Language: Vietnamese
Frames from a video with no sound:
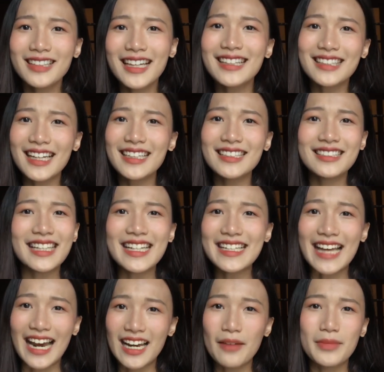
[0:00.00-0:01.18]
tinh tinh tin
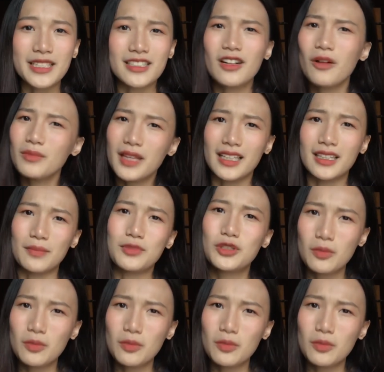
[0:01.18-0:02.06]
nhắn là mình sẽ không thể tập